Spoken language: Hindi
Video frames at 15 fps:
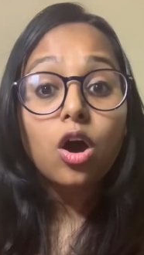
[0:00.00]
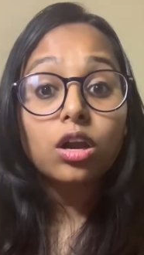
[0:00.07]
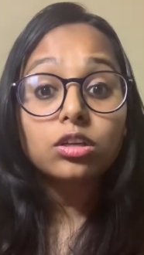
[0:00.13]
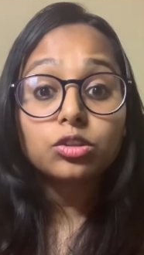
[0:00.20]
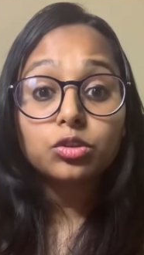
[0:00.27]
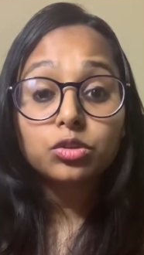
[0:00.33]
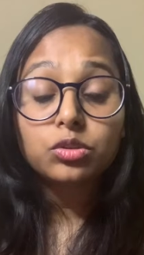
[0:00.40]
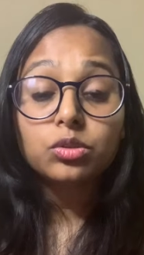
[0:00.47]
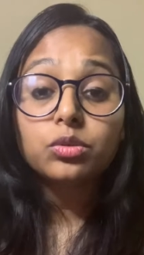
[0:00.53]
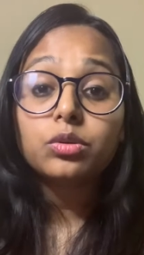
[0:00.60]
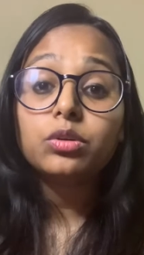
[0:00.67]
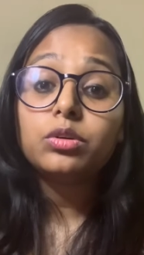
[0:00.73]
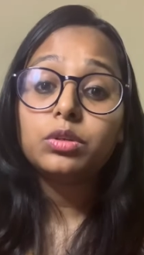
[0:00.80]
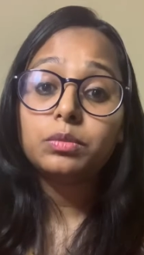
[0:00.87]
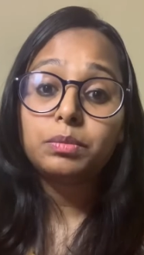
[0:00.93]
और
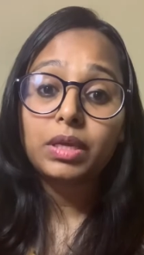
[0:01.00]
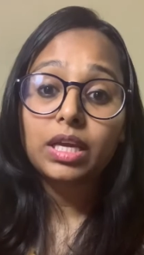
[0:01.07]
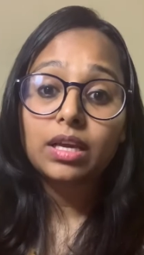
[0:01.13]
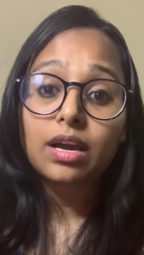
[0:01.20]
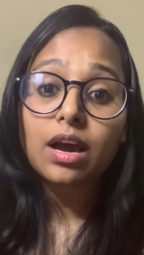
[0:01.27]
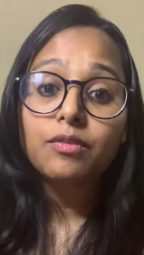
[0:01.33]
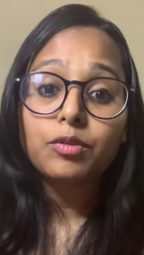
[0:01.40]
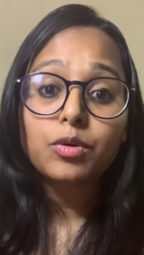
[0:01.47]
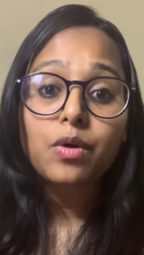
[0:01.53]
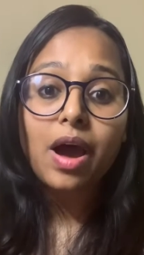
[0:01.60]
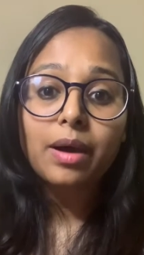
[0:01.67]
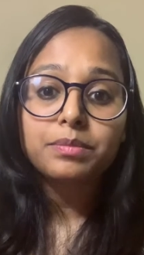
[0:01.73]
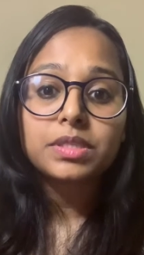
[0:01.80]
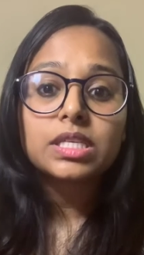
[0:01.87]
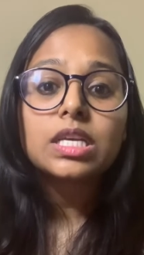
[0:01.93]
दो रुपए का वो
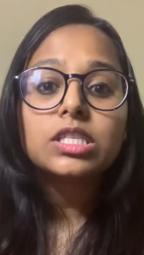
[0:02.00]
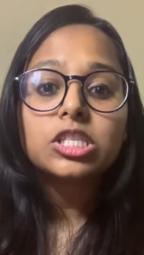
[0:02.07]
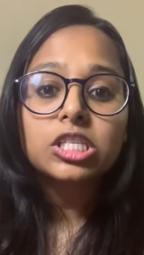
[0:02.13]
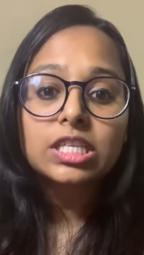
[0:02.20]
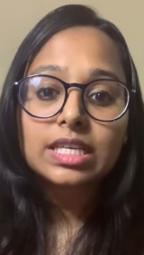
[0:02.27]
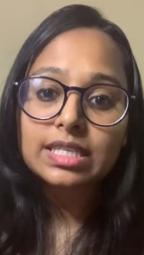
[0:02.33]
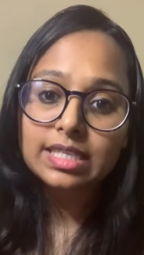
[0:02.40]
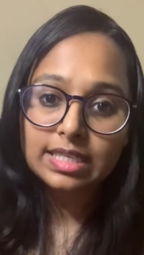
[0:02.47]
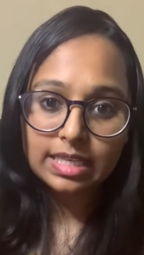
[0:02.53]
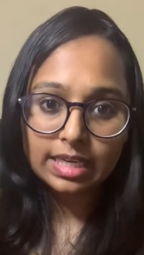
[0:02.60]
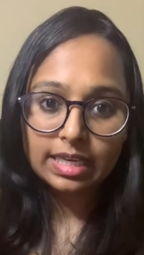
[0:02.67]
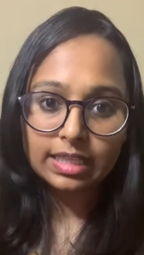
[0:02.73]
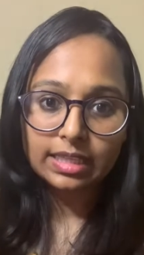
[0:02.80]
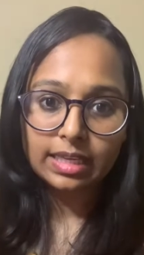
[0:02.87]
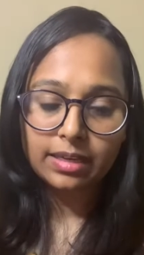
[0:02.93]
आपसे जीएसटी
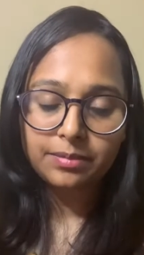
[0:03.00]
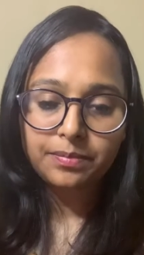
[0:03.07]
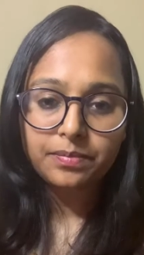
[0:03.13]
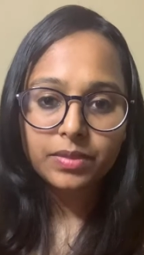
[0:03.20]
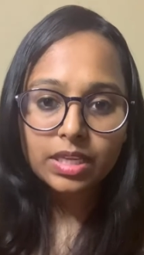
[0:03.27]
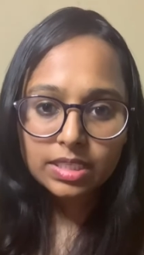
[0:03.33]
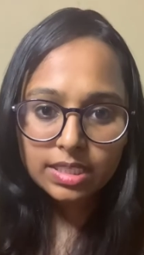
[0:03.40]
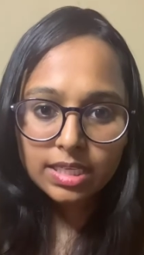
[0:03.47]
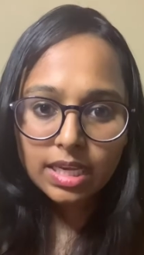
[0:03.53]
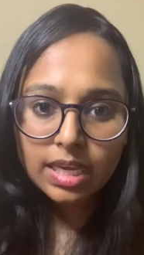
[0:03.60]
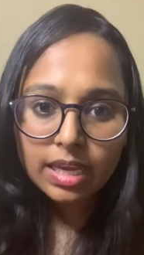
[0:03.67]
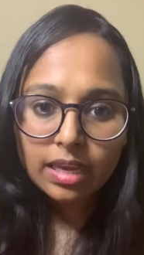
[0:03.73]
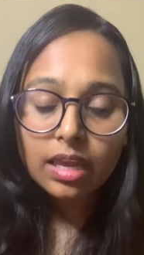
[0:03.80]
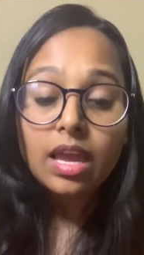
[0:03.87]
लेता है ठीक है